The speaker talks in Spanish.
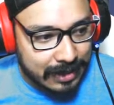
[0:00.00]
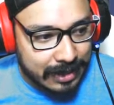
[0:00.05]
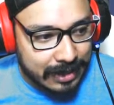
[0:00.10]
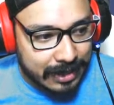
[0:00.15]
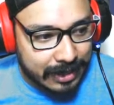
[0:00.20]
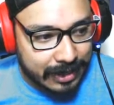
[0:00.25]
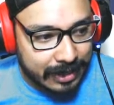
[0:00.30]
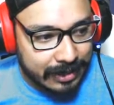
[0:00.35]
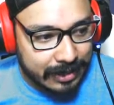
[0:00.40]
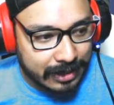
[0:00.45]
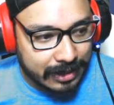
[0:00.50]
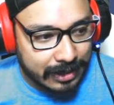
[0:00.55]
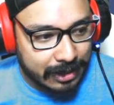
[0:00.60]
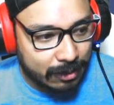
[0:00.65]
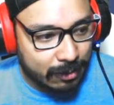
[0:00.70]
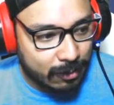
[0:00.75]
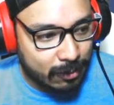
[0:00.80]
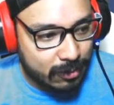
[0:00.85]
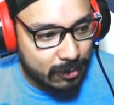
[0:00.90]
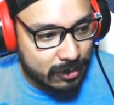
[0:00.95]
Regental de
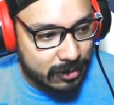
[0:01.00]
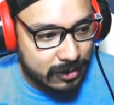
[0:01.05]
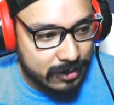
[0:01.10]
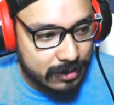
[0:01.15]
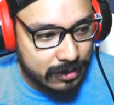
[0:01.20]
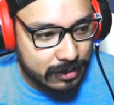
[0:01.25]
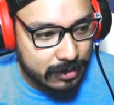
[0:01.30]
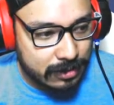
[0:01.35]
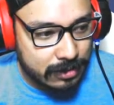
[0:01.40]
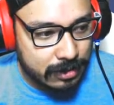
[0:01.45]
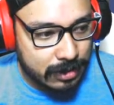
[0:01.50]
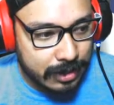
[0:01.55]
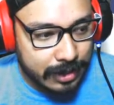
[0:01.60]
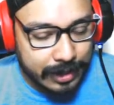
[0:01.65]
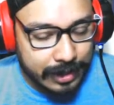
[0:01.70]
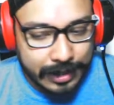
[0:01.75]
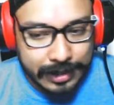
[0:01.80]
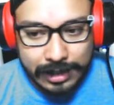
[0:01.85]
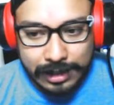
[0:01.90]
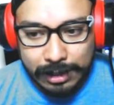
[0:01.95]
Ghost.
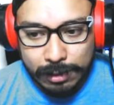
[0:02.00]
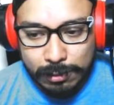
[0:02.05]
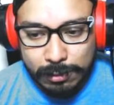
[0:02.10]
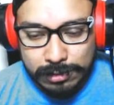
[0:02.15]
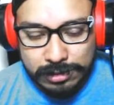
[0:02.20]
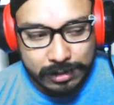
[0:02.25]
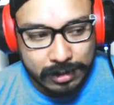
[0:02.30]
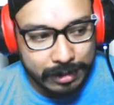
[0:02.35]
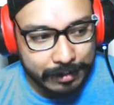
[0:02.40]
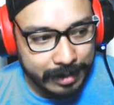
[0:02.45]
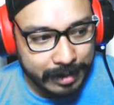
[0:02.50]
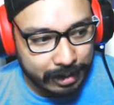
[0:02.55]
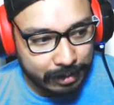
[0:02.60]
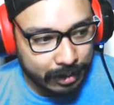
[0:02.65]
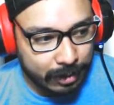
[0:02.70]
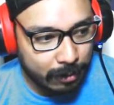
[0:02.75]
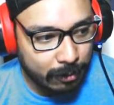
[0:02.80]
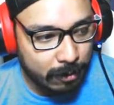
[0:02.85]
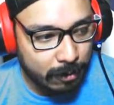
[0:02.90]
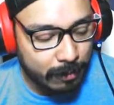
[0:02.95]
Regental de Ghost no he abierto
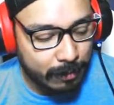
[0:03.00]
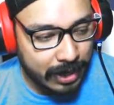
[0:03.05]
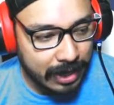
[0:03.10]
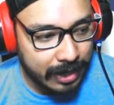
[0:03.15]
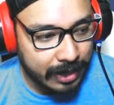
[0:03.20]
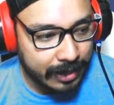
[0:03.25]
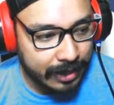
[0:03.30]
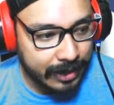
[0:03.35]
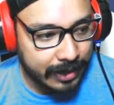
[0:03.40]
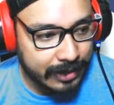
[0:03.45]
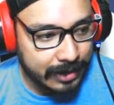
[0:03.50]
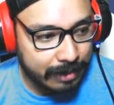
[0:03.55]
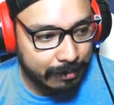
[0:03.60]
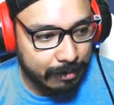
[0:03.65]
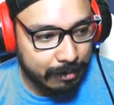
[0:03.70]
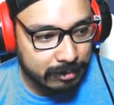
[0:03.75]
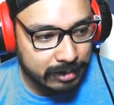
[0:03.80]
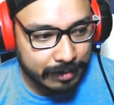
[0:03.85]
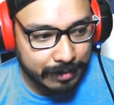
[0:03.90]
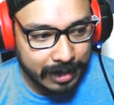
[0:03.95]
ninguno para el Regental.
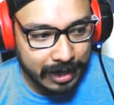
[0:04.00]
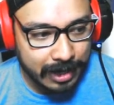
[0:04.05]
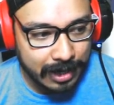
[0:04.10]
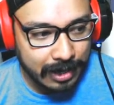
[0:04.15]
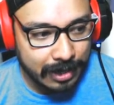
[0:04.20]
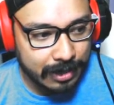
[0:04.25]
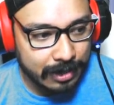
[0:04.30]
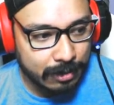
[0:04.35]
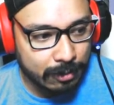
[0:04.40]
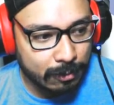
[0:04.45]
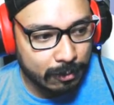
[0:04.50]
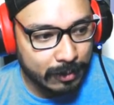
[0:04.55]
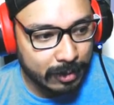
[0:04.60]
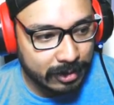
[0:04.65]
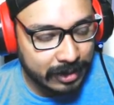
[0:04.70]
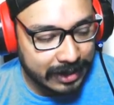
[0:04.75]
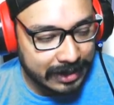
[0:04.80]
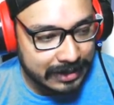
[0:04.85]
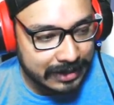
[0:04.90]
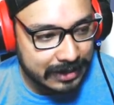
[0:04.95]
Vamos a abrir el número
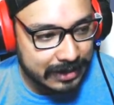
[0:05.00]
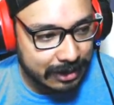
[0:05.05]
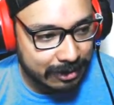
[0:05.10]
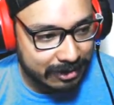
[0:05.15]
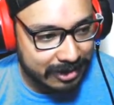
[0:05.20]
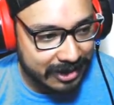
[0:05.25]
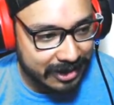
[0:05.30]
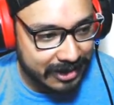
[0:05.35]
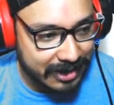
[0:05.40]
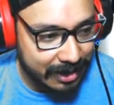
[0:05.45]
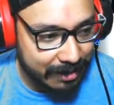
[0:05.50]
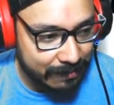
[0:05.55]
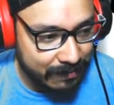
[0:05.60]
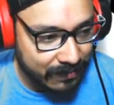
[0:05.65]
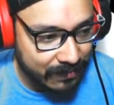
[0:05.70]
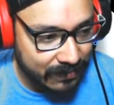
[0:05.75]
3 que nos dice.